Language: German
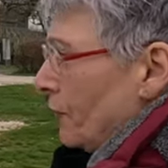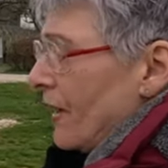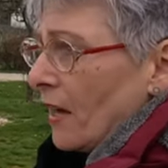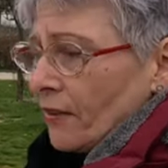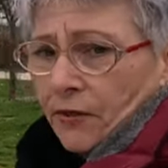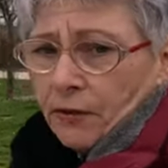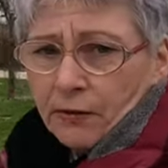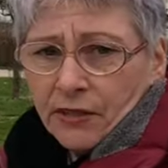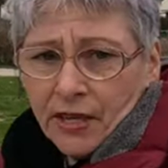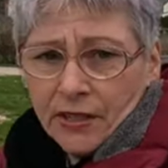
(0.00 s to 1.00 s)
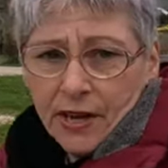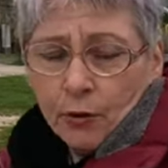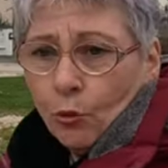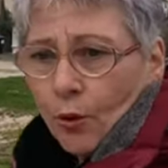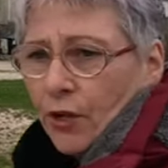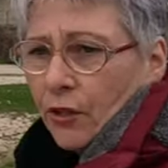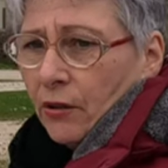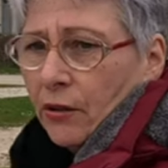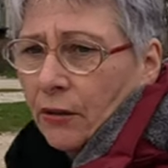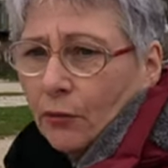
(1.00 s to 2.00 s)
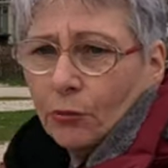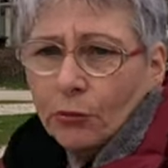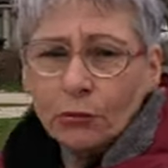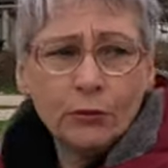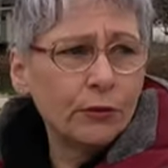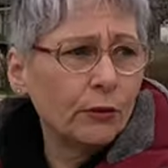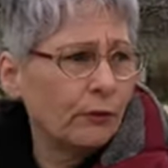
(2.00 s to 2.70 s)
nachts sehr, sehr ruhig. Und